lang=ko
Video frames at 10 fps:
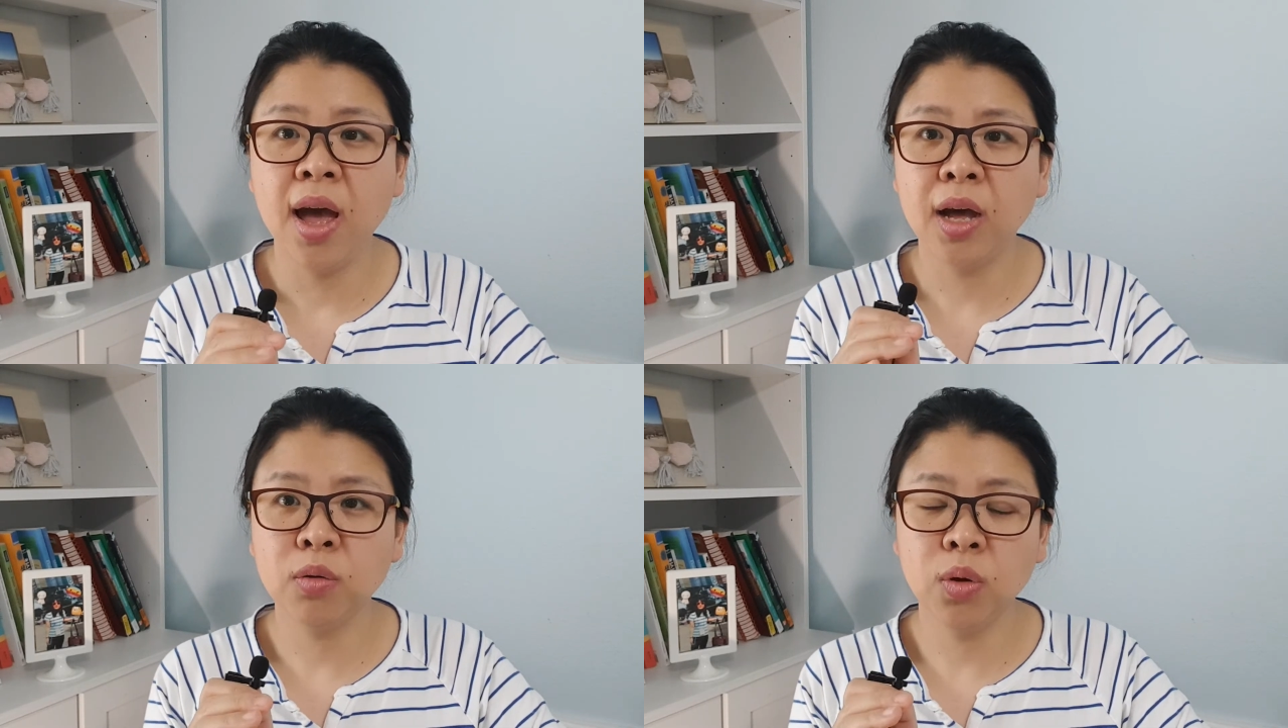
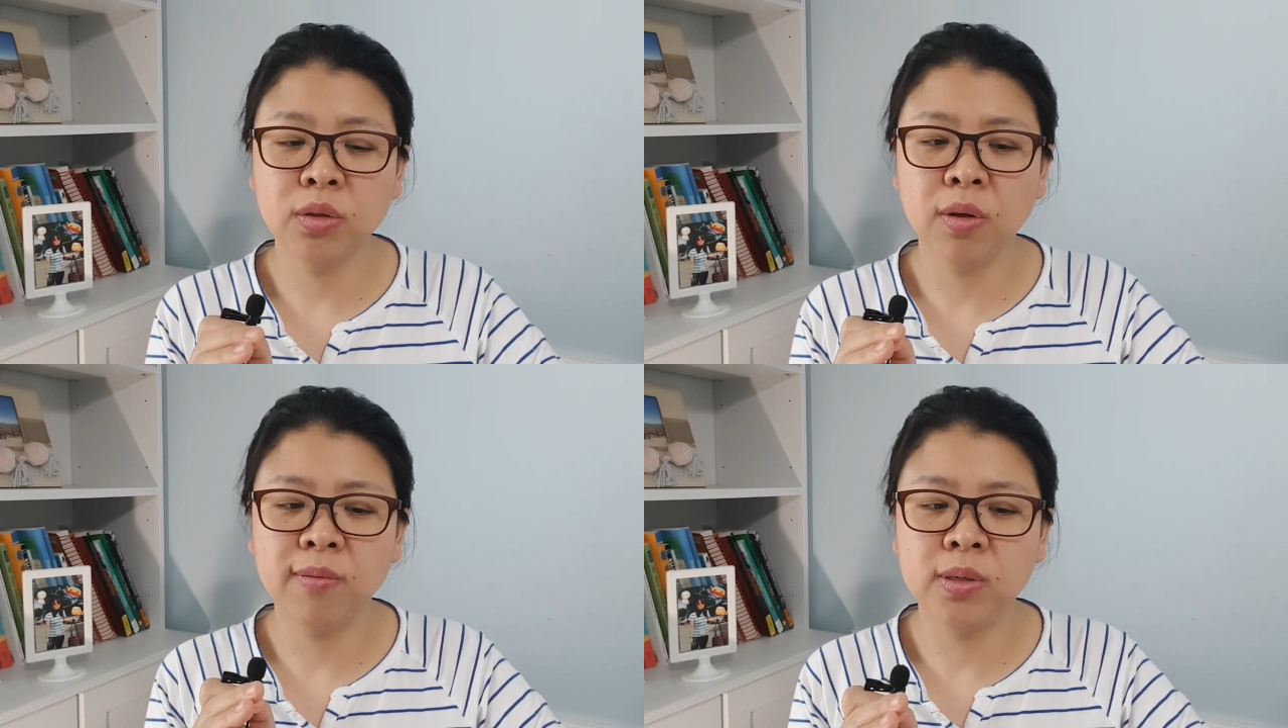
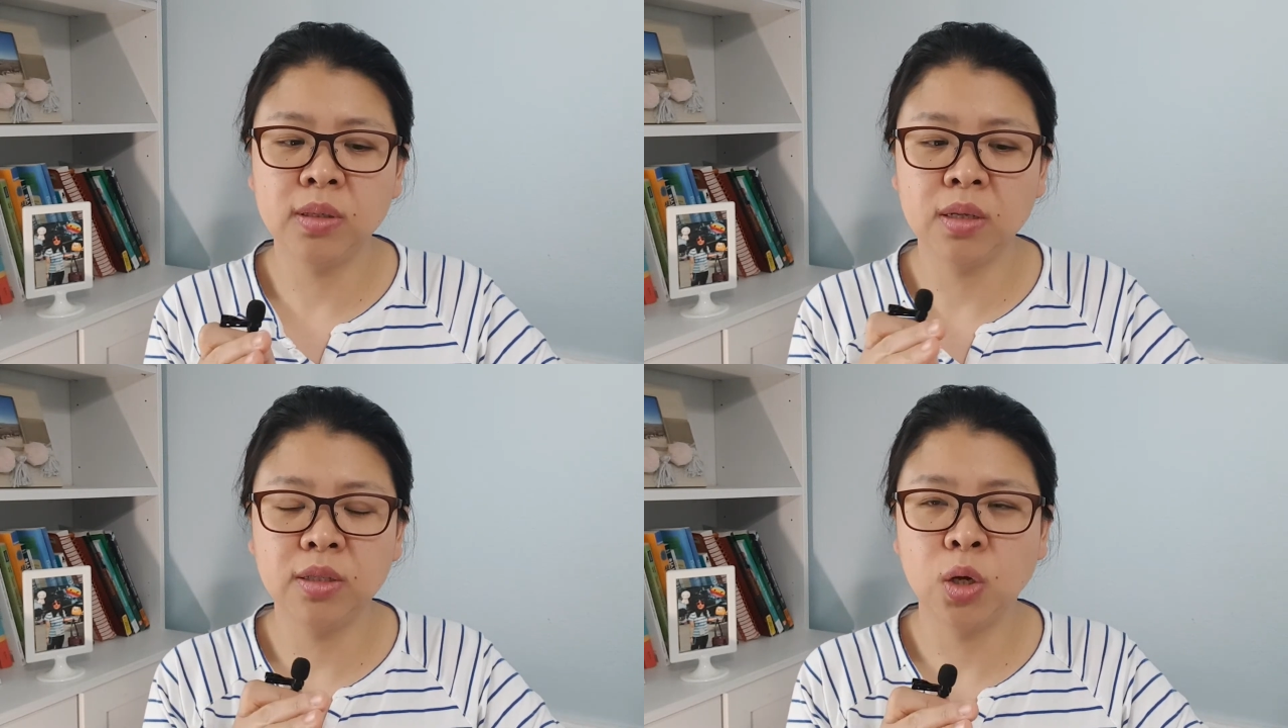학교에서
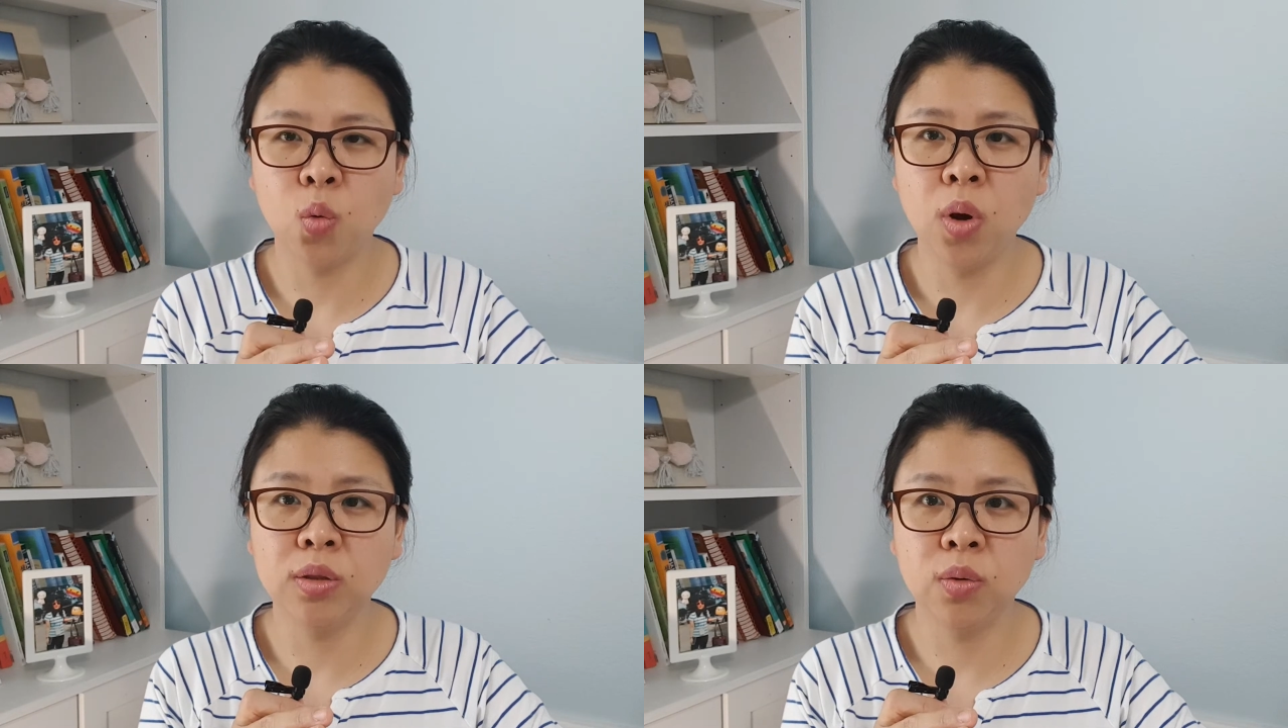비자를
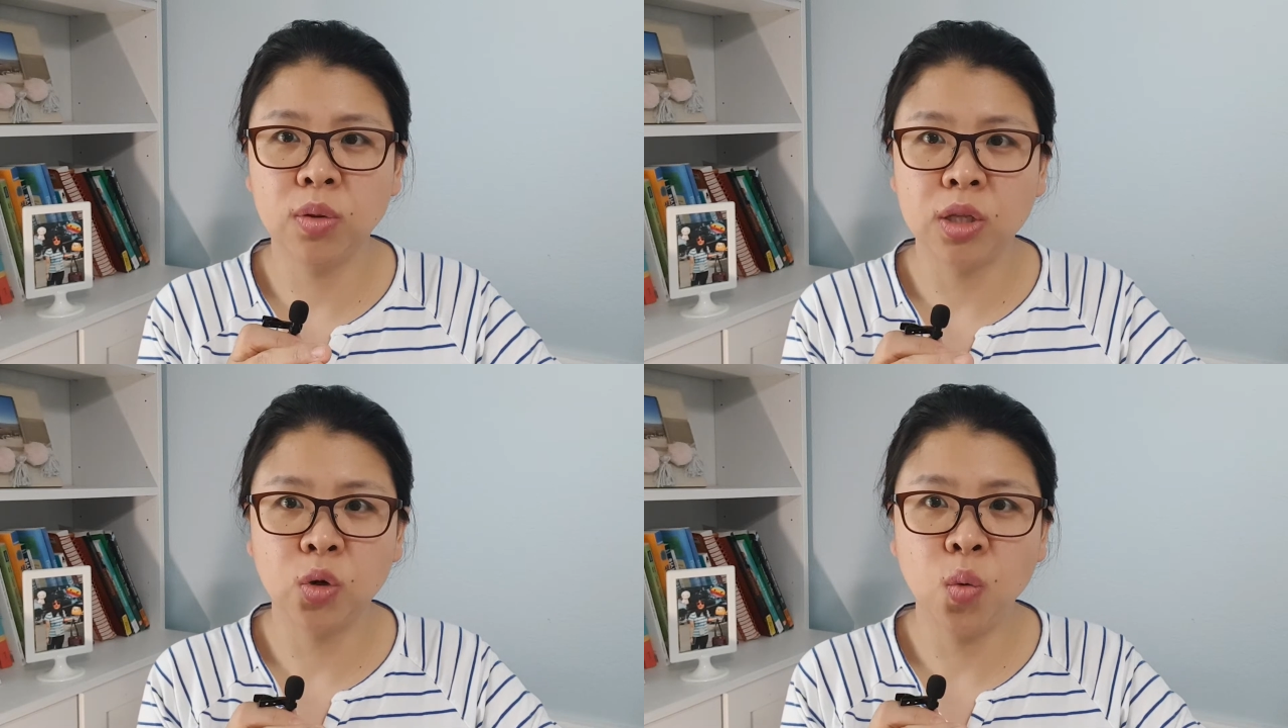제공하는
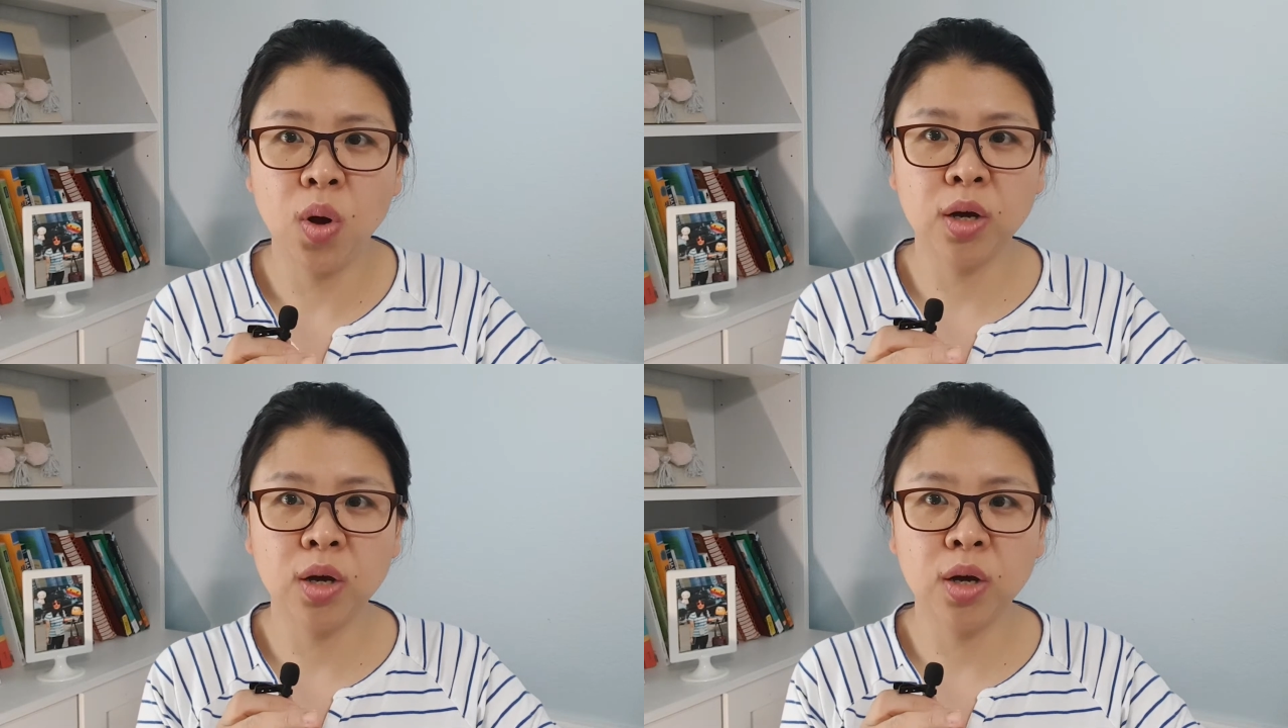건 아니고